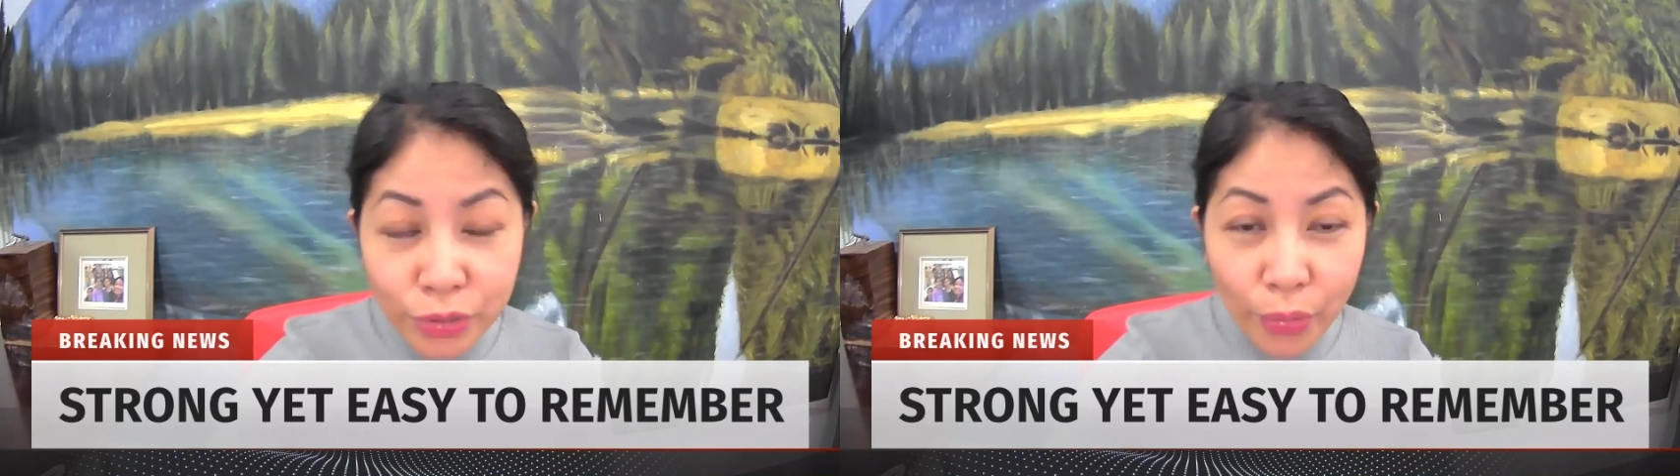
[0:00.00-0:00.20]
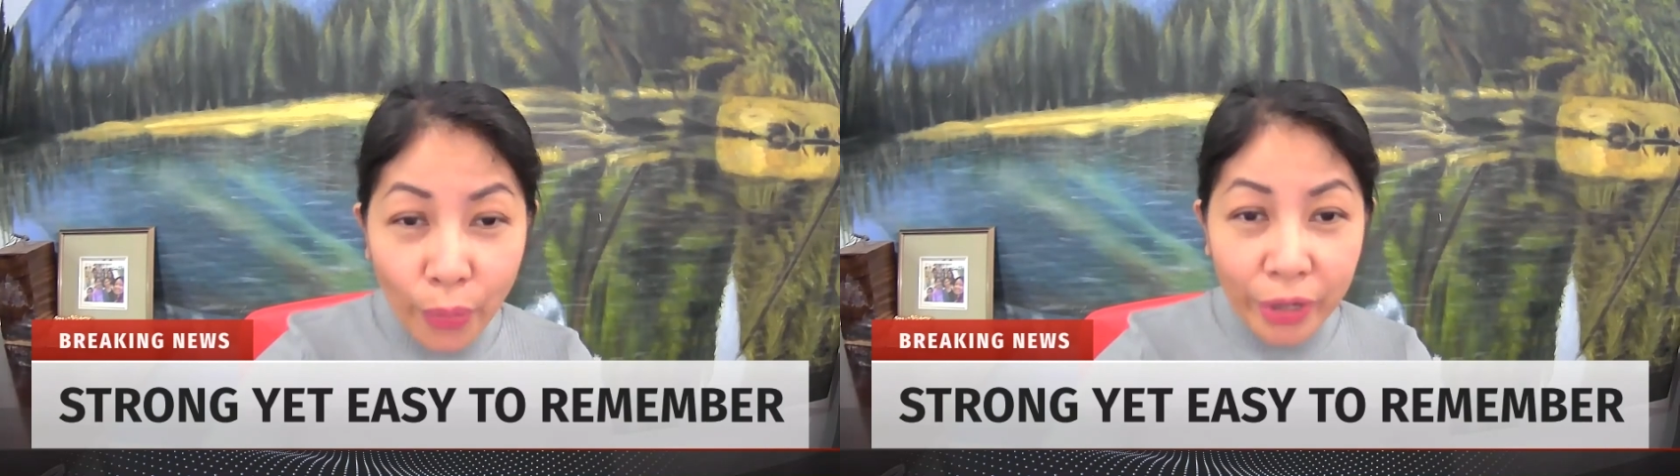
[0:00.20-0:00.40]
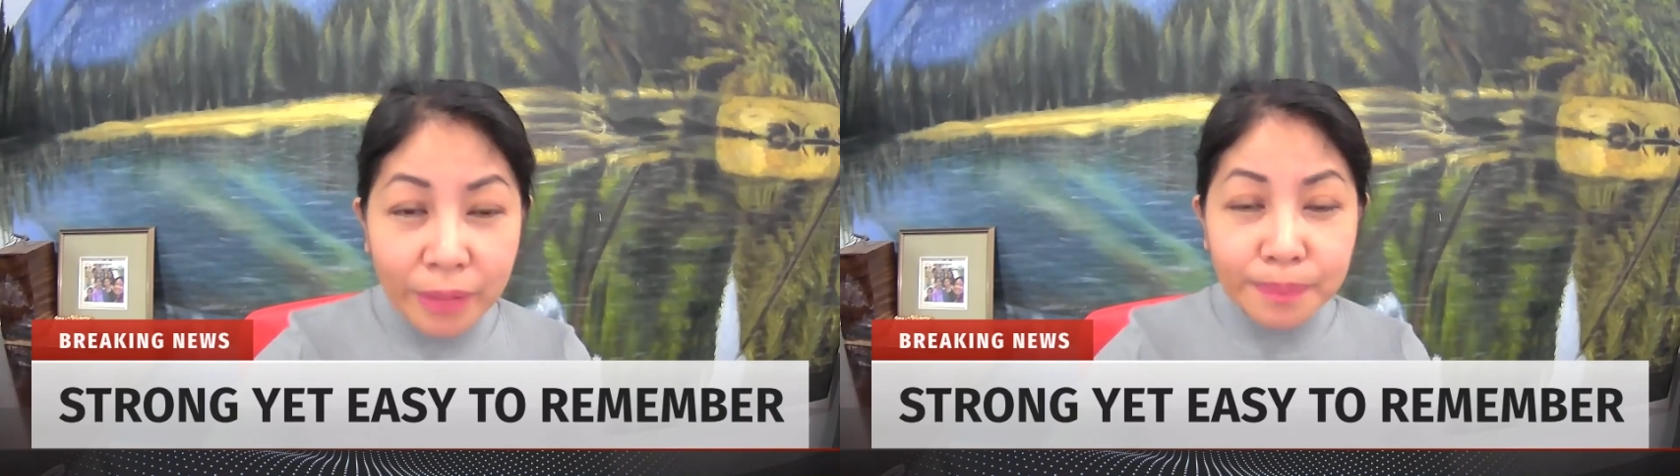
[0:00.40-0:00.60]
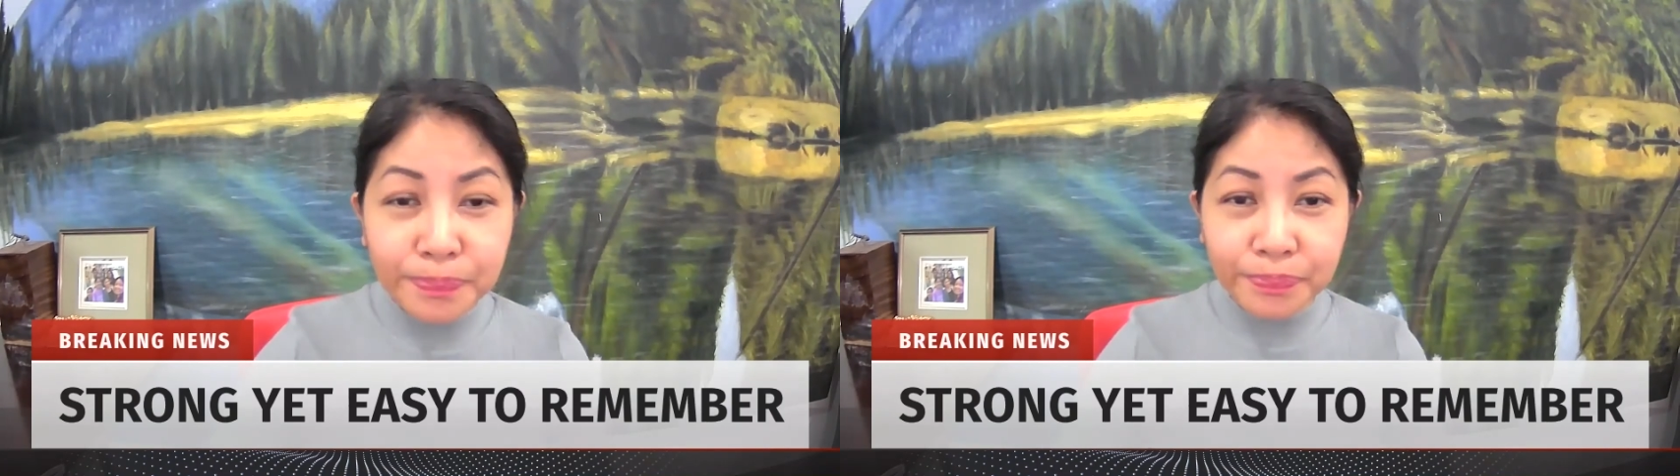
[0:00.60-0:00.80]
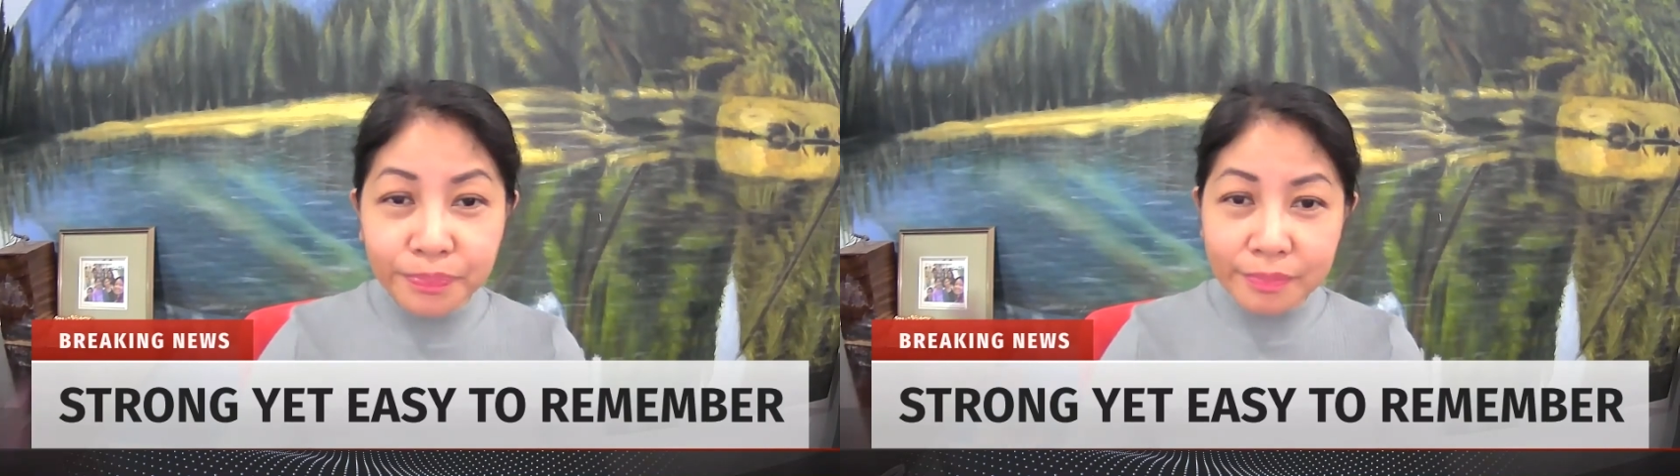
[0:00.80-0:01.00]
your
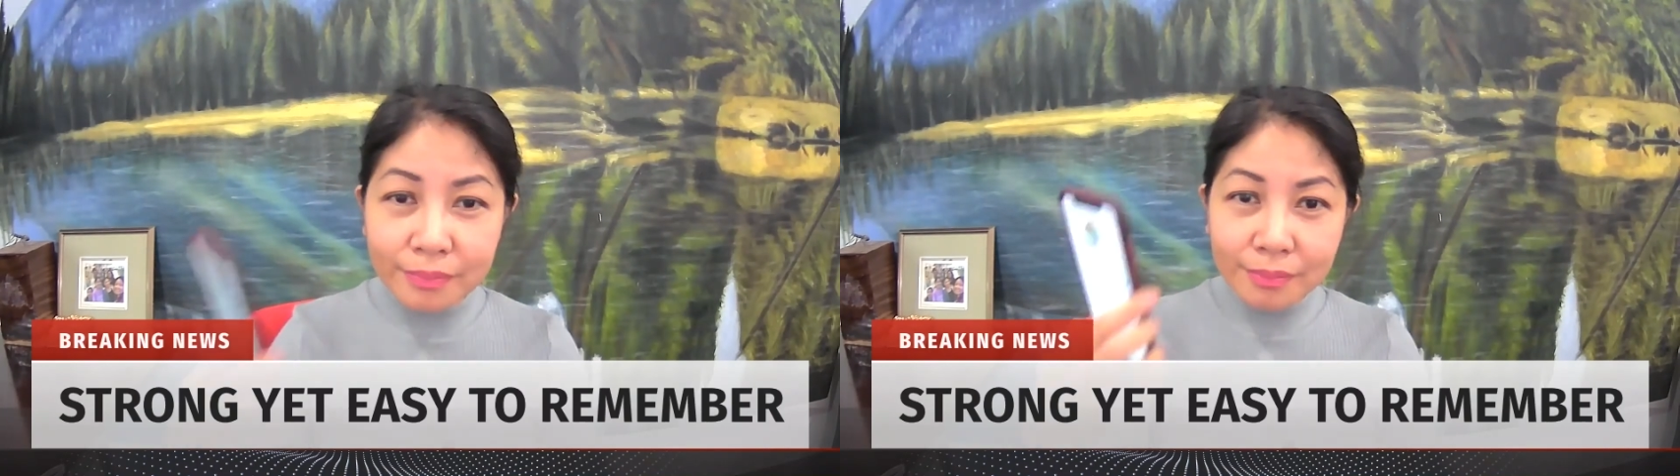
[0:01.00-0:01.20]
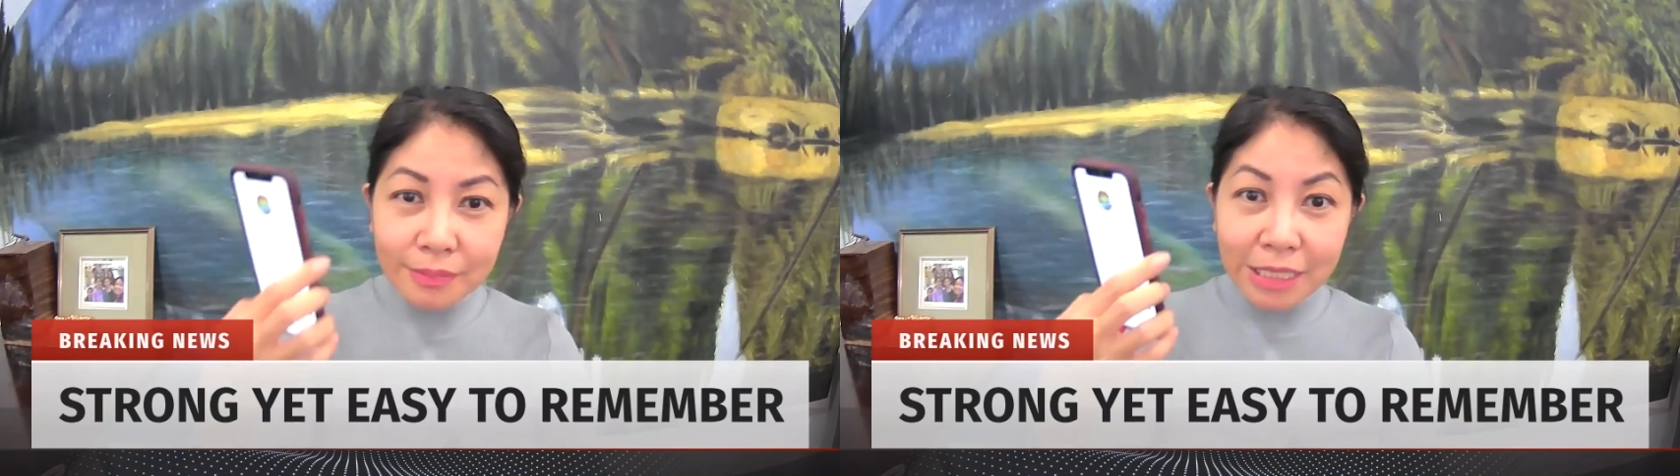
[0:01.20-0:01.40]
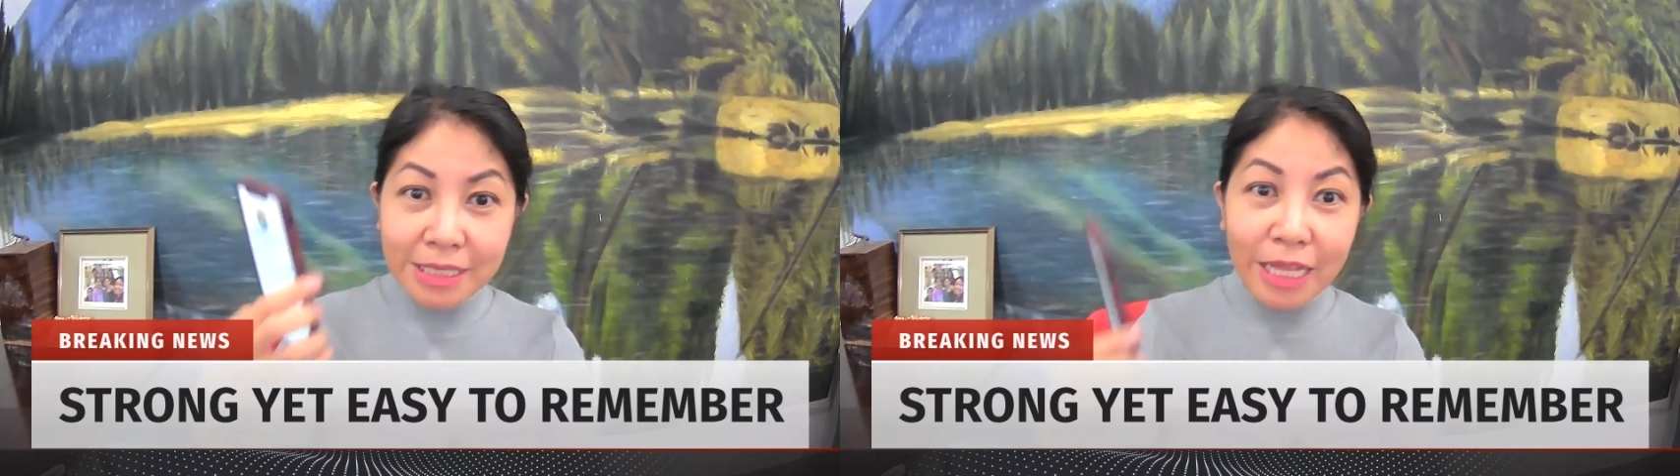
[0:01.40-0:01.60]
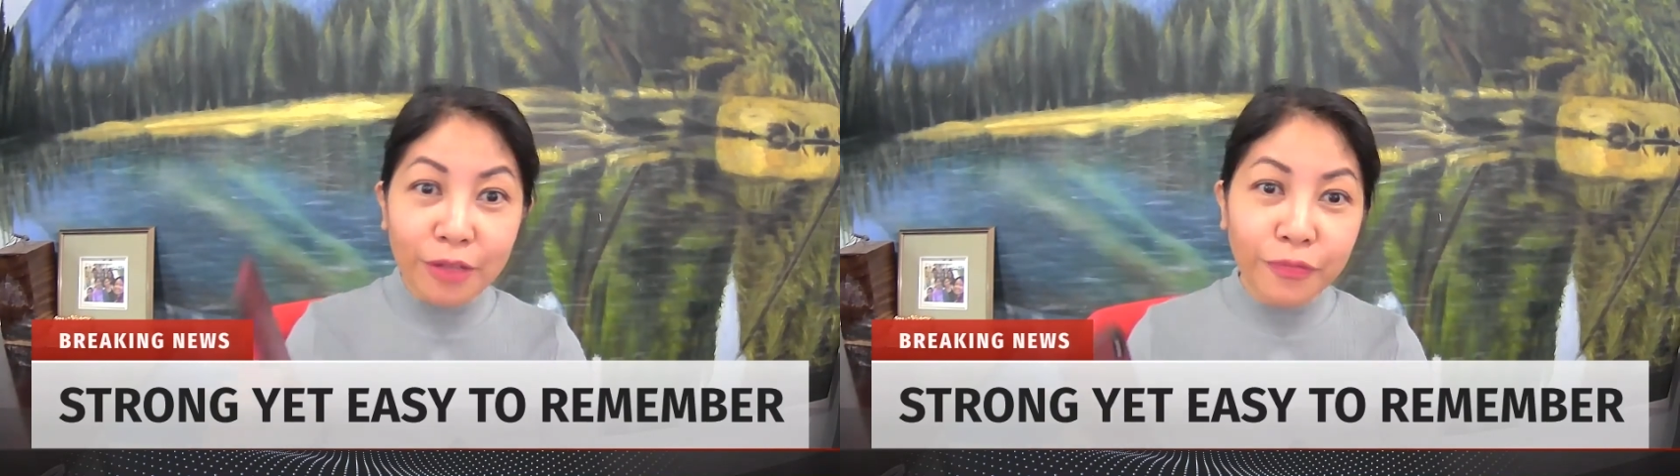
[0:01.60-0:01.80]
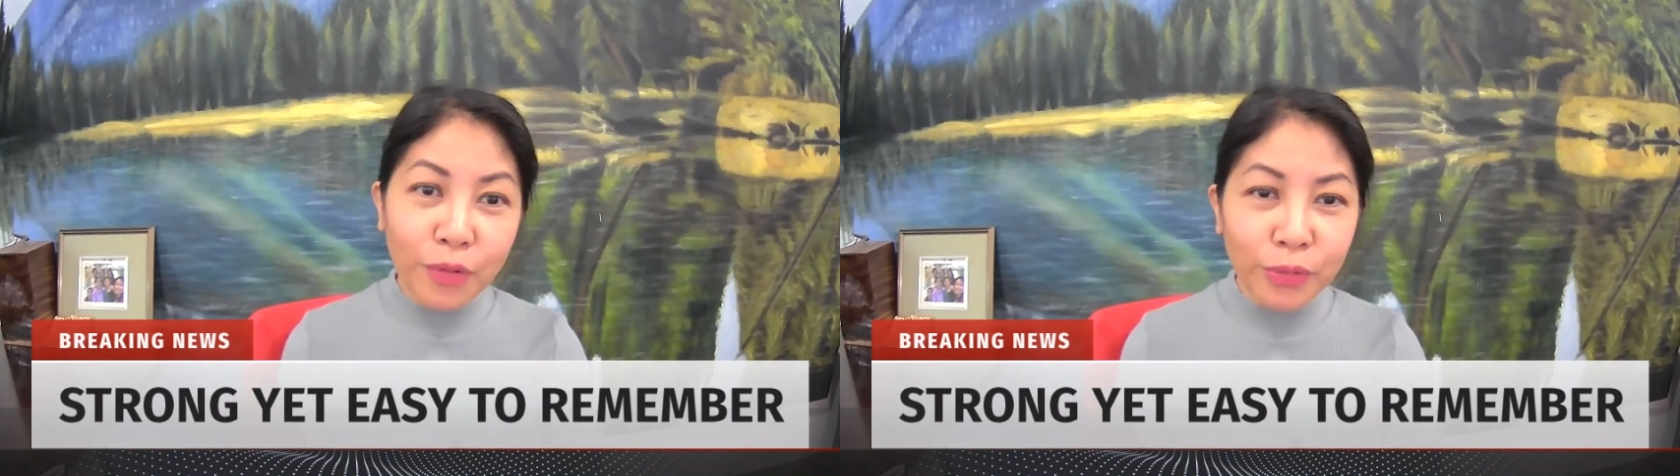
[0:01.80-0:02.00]

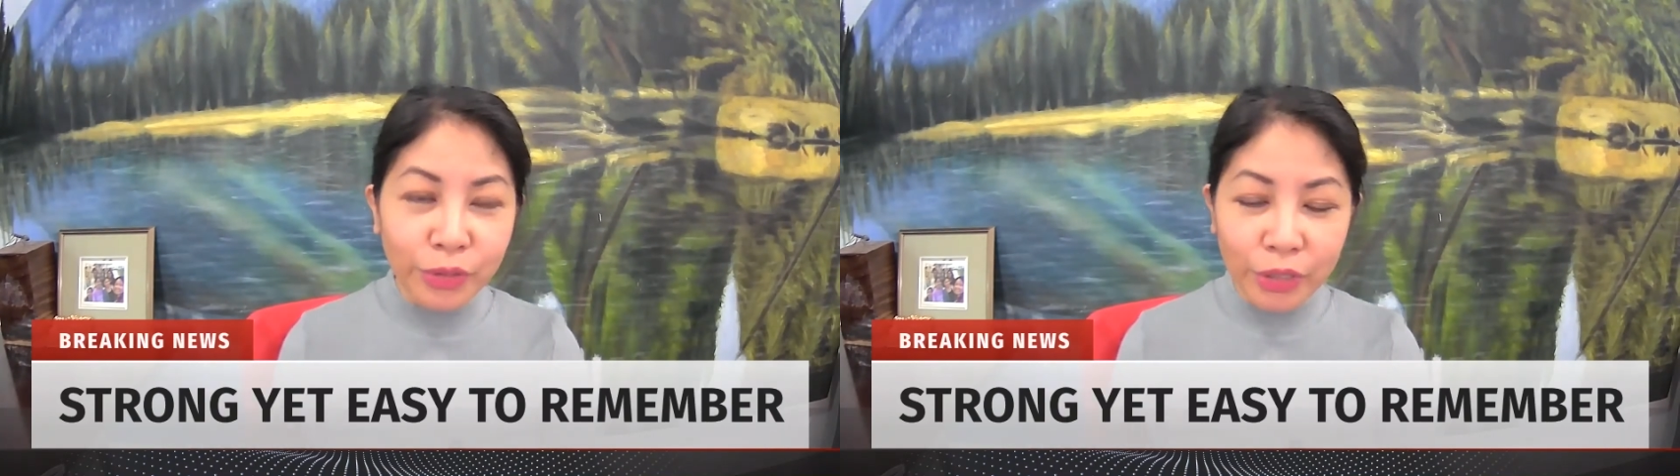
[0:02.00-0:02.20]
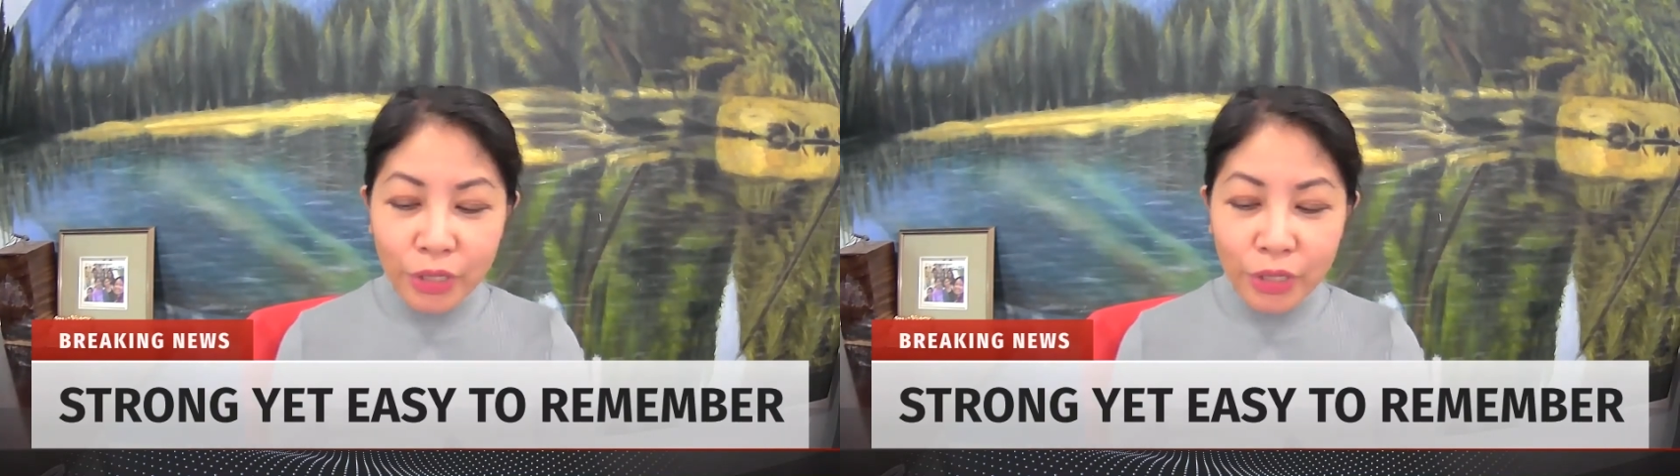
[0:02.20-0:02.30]
cellphone.